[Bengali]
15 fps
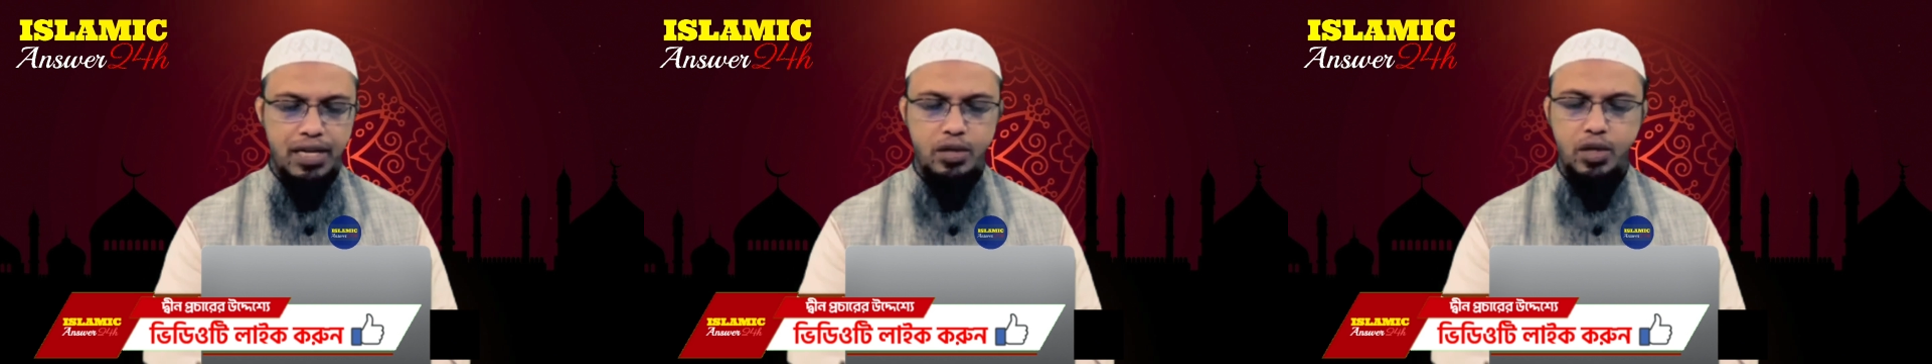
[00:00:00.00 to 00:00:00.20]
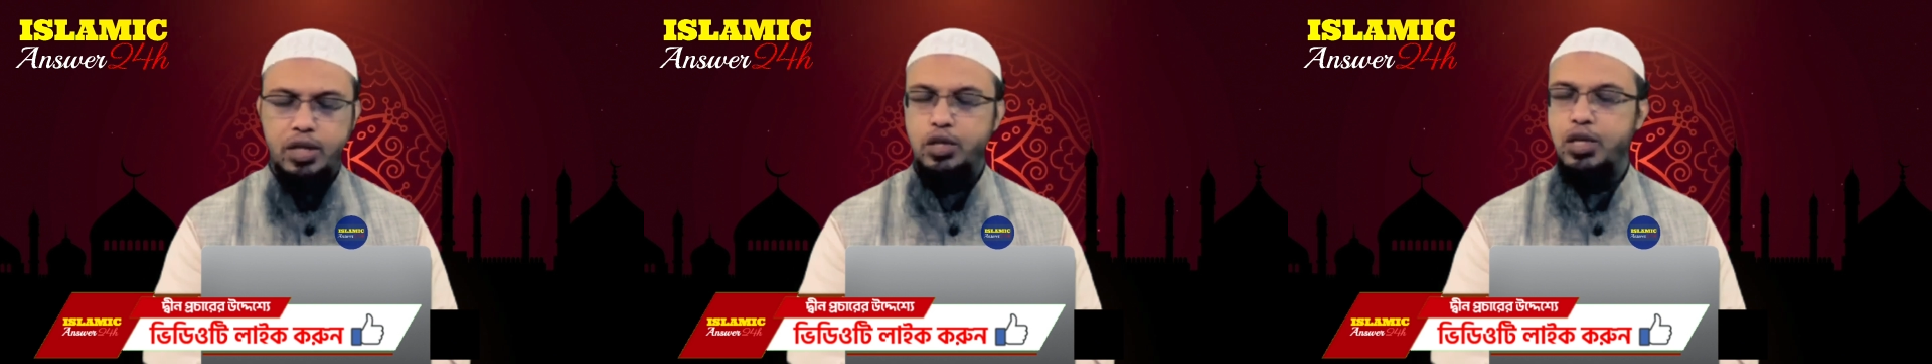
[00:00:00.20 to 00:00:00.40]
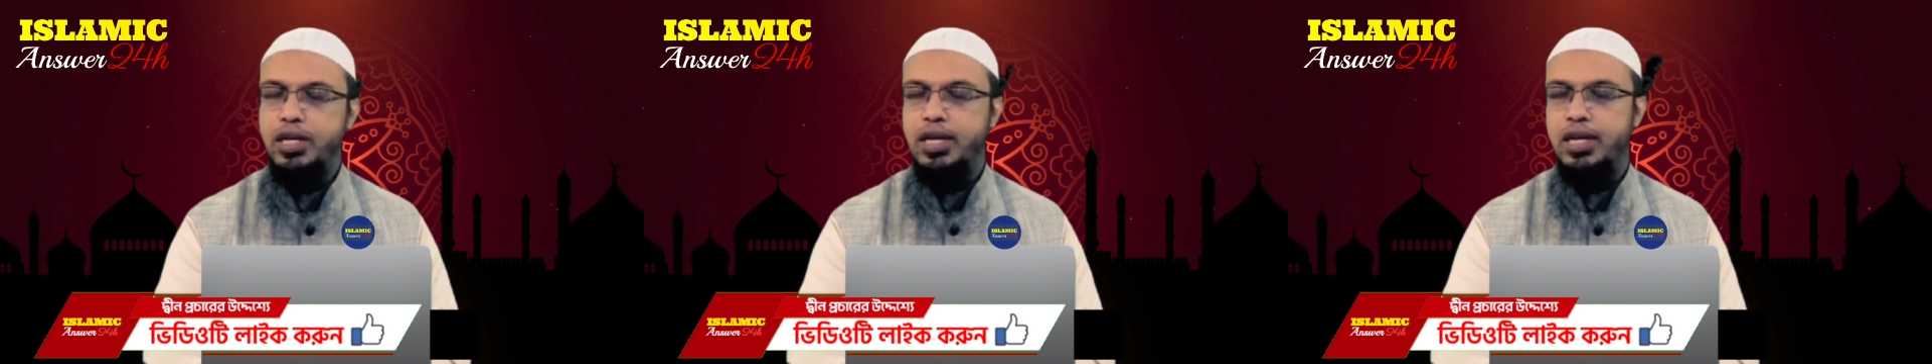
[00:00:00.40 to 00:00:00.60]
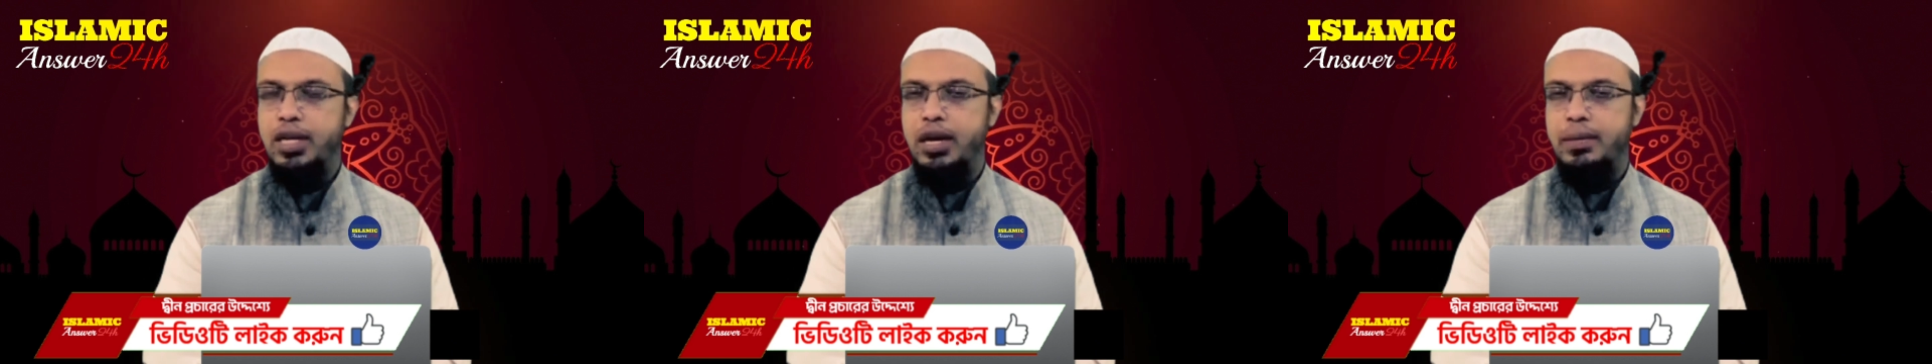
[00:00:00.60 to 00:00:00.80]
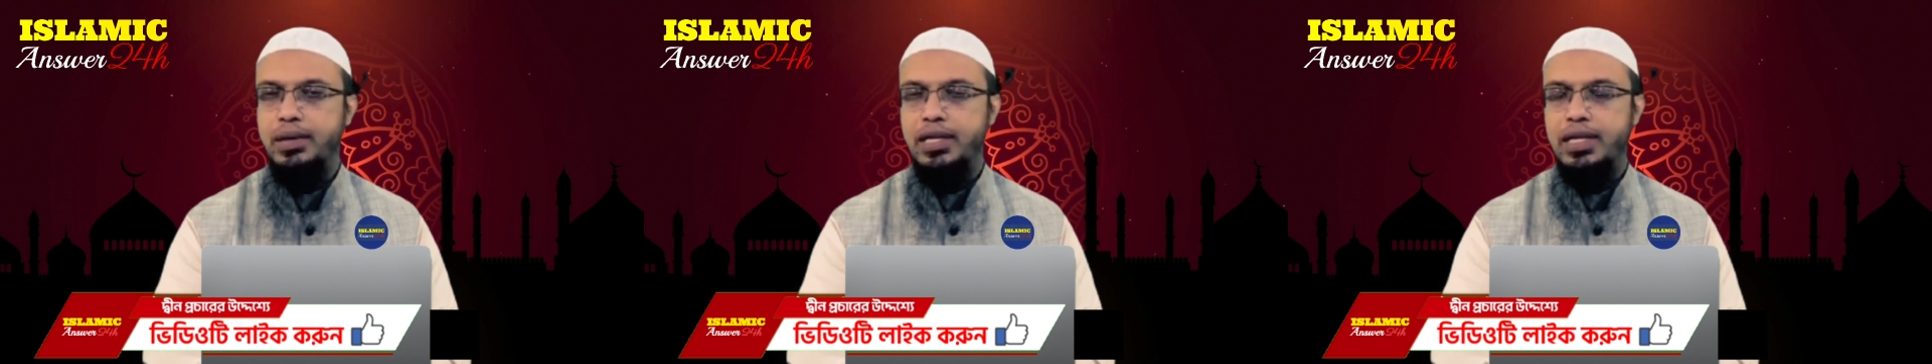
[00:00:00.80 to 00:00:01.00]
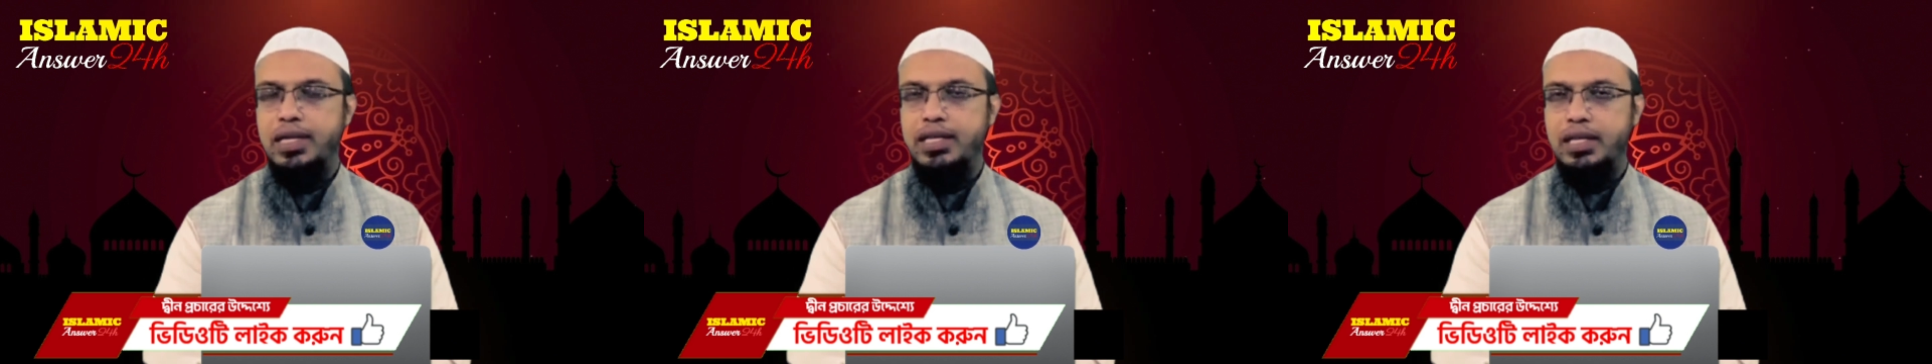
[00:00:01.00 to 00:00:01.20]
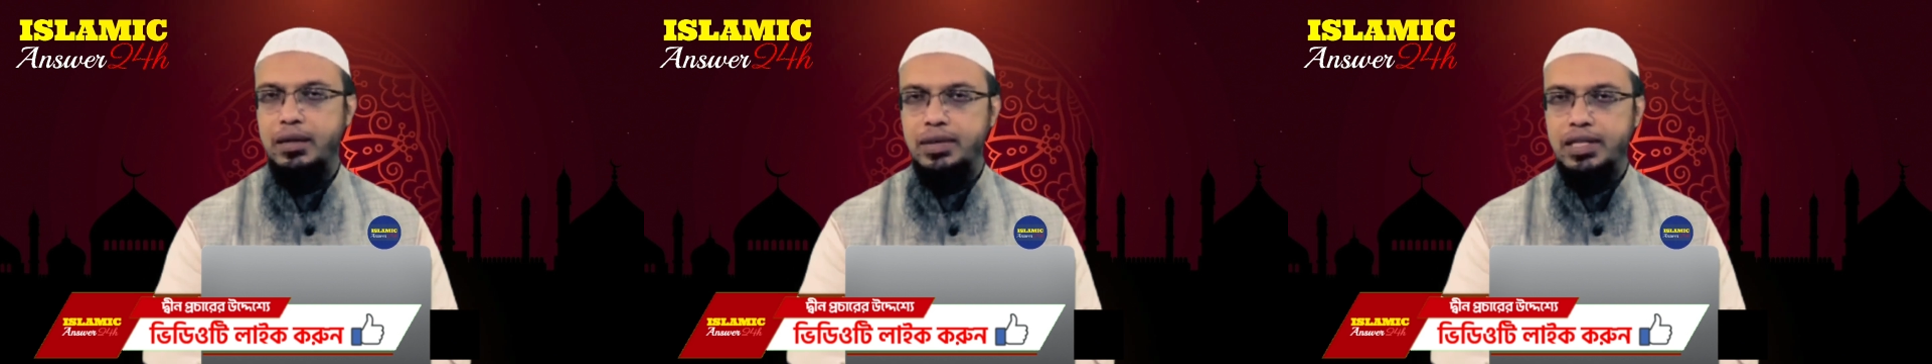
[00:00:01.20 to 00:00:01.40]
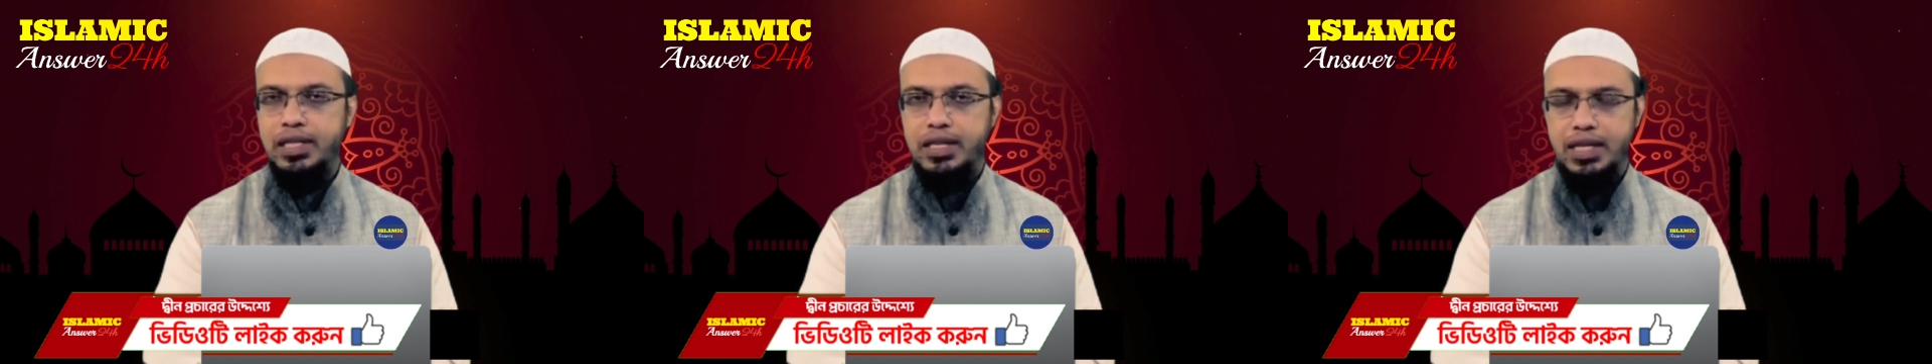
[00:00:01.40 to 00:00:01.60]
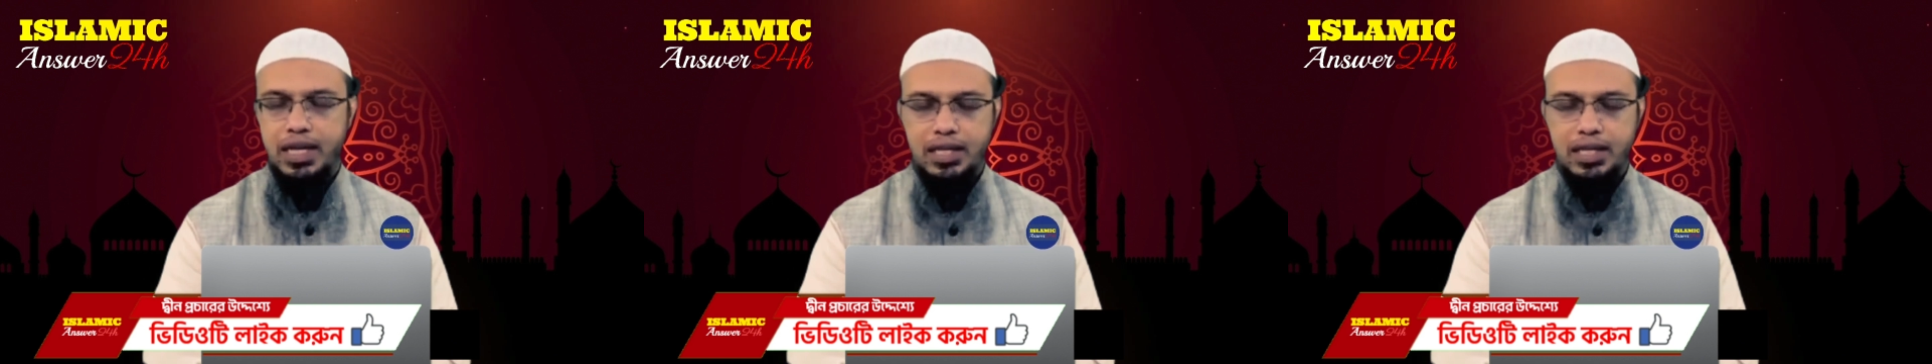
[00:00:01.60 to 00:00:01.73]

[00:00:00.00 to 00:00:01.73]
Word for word: এটিতে আসলে আমাদের সামাজিক